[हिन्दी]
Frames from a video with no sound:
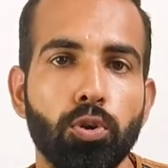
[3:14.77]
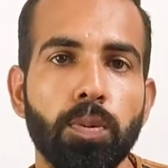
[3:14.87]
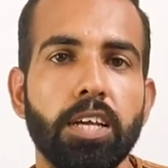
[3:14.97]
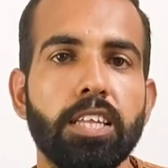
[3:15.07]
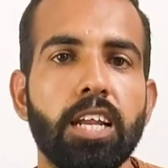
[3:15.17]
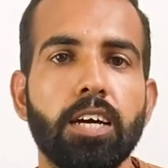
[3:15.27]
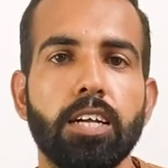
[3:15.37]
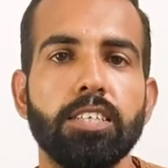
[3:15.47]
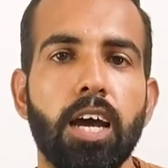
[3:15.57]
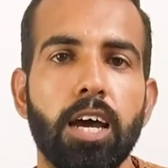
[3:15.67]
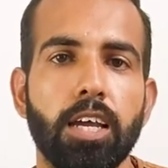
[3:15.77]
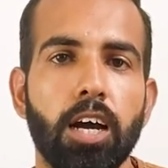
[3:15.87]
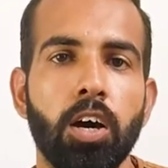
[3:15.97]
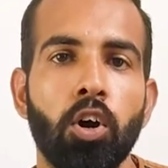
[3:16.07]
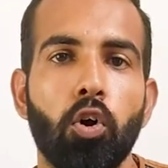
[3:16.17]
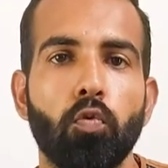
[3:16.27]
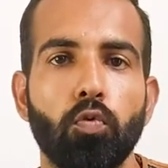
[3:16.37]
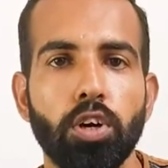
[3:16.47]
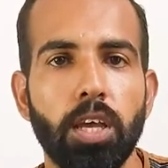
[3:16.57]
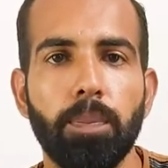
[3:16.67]
उसमें कितना खर्चा आएगा
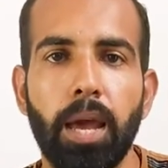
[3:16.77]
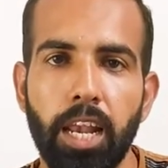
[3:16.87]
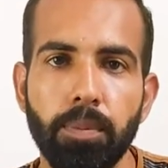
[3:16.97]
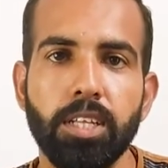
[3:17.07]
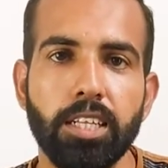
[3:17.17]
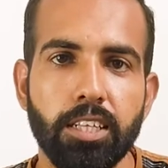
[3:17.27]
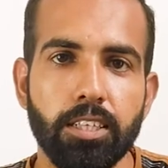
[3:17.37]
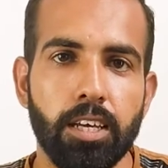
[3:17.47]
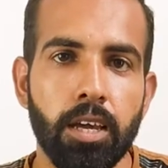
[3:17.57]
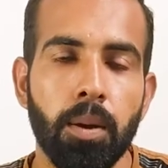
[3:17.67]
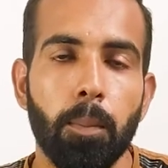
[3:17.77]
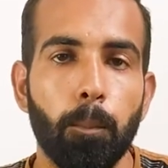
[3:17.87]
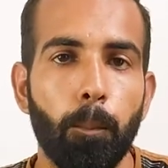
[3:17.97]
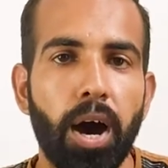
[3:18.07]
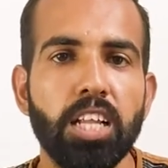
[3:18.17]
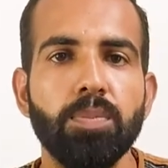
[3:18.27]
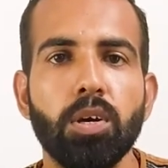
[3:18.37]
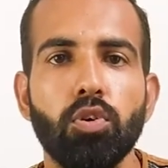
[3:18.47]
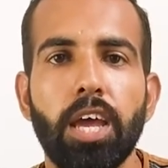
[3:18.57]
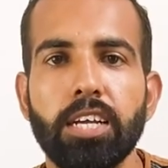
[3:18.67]
वो ये पहले बता देते थे बाद में
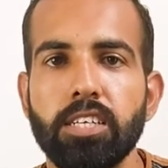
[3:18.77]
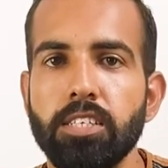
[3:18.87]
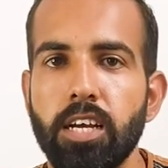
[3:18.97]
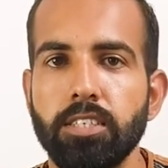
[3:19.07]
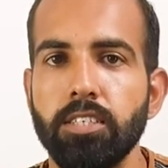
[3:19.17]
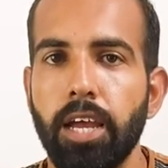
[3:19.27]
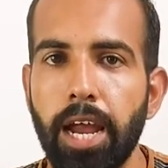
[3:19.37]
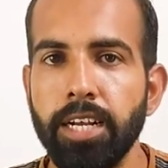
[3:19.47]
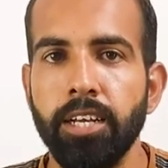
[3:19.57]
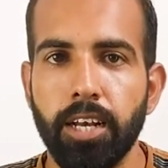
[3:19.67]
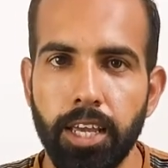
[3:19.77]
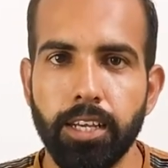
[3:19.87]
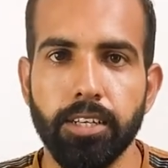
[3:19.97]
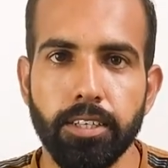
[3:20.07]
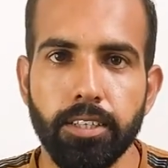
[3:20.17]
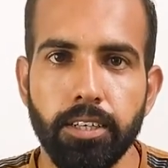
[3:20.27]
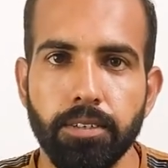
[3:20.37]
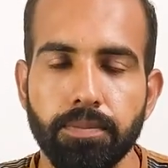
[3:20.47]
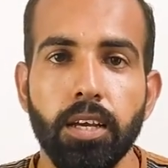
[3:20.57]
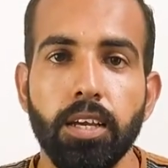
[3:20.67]
कोई एक्स्ट्रा चार्जेज ऐड नहीं करते थे
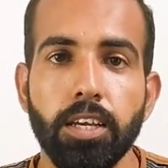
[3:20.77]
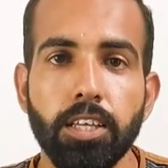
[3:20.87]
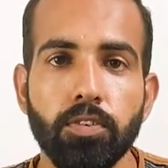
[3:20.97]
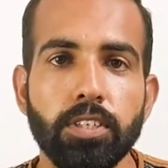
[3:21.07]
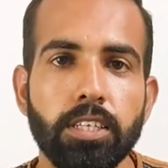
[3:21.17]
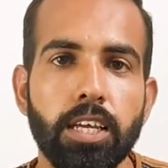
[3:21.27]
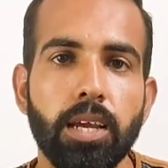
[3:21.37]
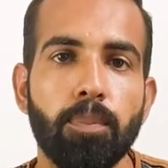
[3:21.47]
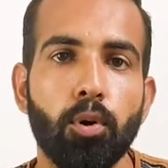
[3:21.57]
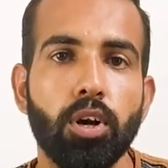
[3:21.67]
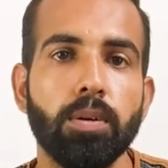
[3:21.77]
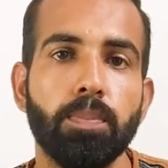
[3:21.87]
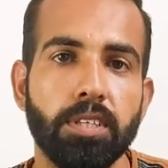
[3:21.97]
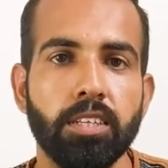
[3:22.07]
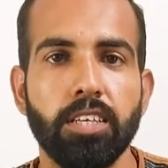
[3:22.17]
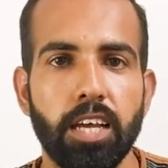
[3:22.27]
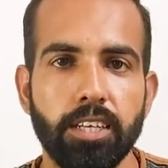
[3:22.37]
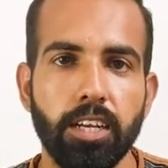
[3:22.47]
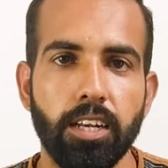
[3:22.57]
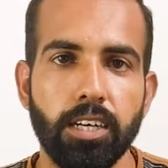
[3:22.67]
इस वजह से इनका प्रोडक्ट पसंद किया
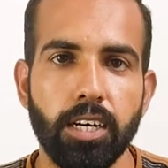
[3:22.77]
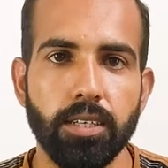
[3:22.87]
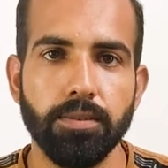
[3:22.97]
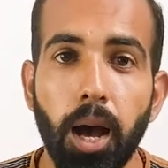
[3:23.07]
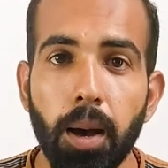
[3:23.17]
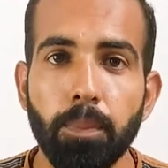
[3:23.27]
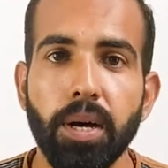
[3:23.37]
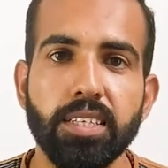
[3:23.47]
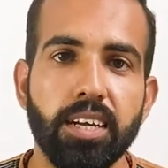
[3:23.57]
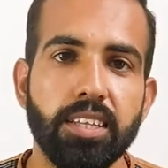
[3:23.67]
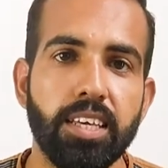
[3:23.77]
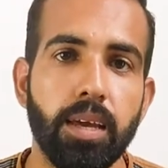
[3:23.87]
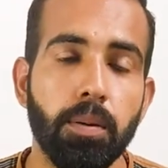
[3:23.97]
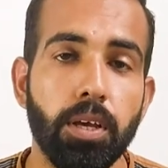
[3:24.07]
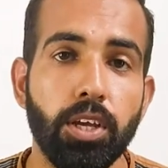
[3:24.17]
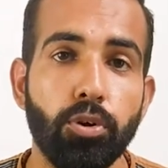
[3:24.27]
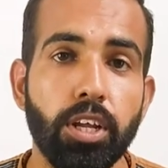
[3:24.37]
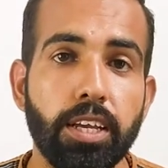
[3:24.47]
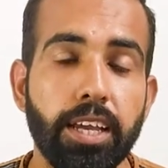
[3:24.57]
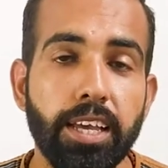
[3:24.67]
जाने लगा अब बात करते हैं
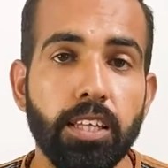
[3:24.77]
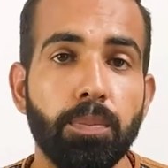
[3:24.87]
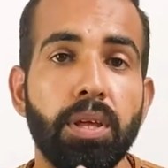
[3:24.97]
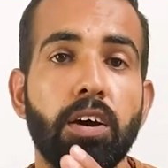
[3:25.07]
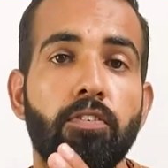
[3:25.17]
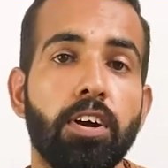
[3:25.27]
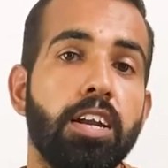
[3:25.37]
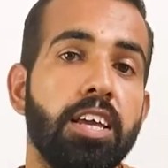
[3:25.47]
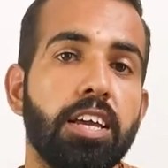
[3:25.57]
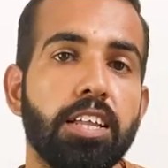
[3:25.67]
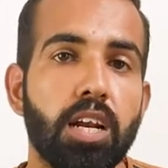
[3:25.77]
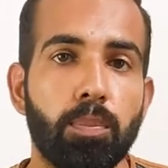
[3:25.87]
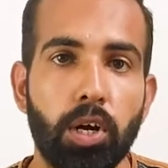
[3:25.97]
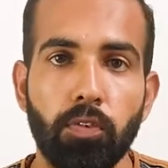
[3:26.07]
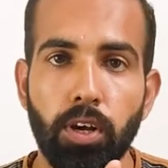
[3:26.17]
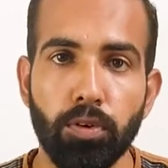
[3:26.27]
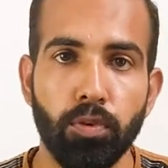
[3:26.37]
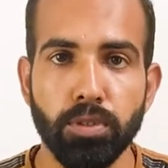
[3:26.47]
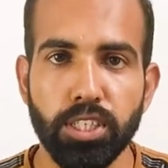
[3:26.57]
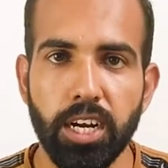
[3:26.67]
इन्होंने कैसे बिना फंडिंग के इतना बड़ा
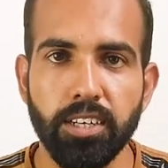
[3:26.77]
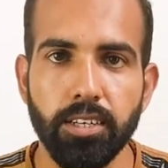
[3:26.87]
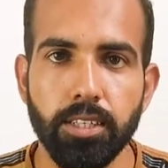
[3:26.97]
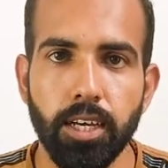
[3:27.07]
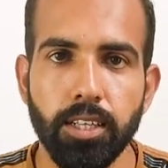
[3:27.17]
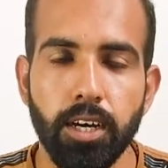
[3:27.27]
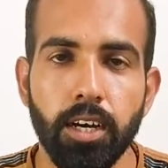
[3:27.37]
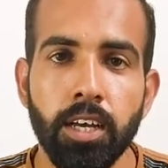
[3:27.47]
प्लेटफॉर्म स्टार्ट कर दिया था